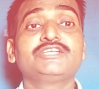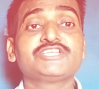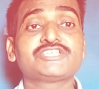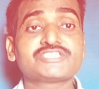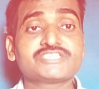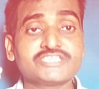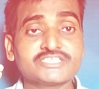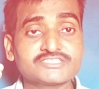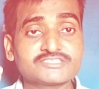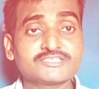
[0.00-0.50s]

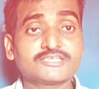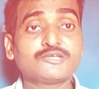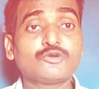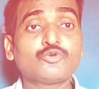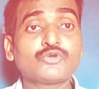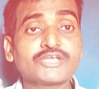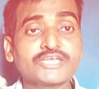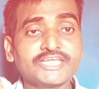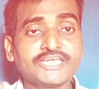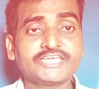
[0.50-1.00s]
डिस्ट्रिक्शन
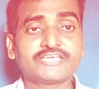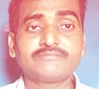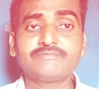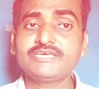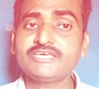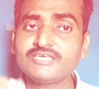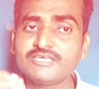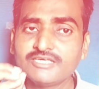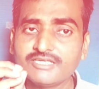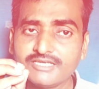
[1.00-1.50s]
और टैग
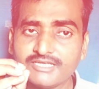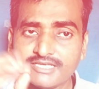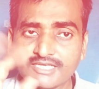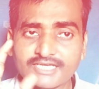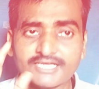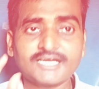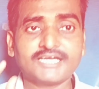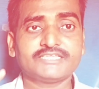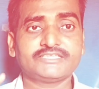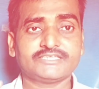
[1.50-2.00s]
में
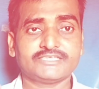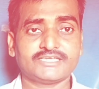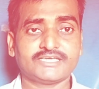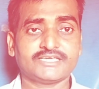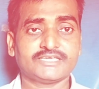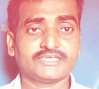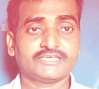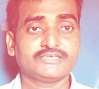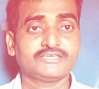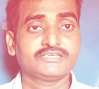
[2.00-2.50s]
लगा देना
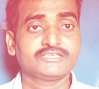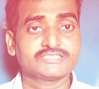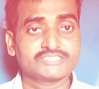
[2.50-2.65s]
है